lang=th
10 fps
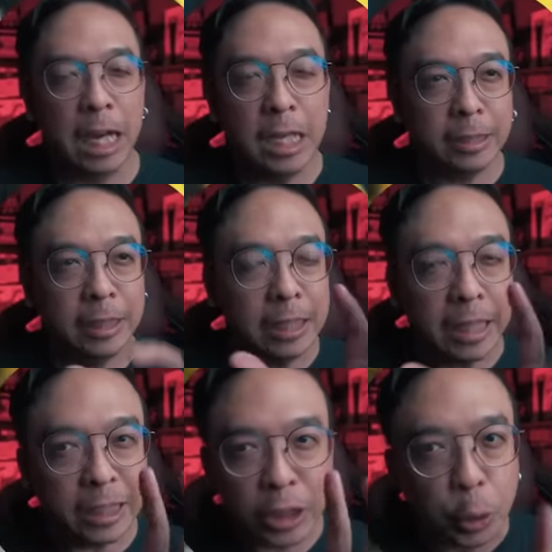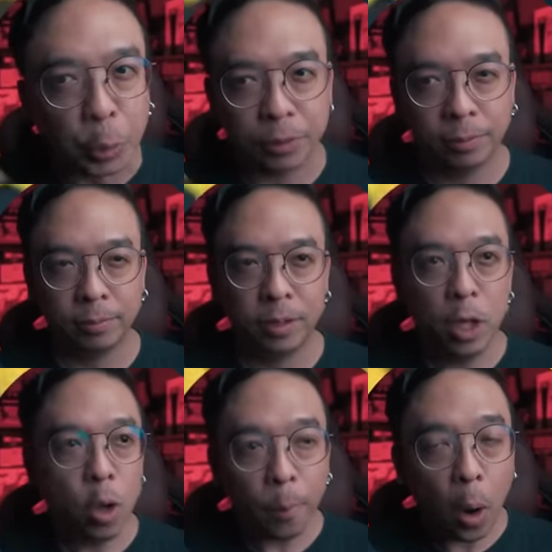ลึกซึ้งที่สุด
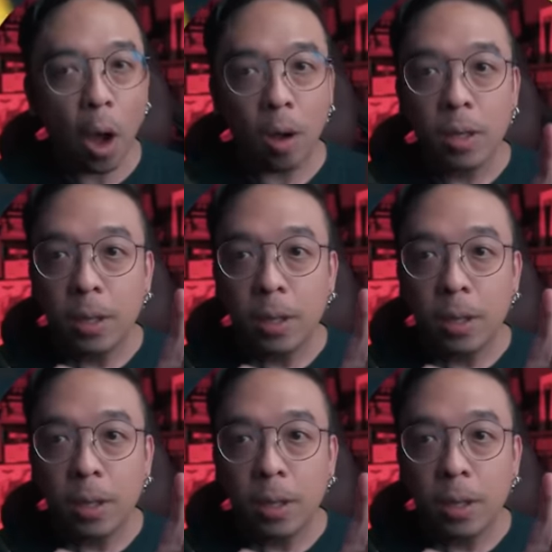เพราะ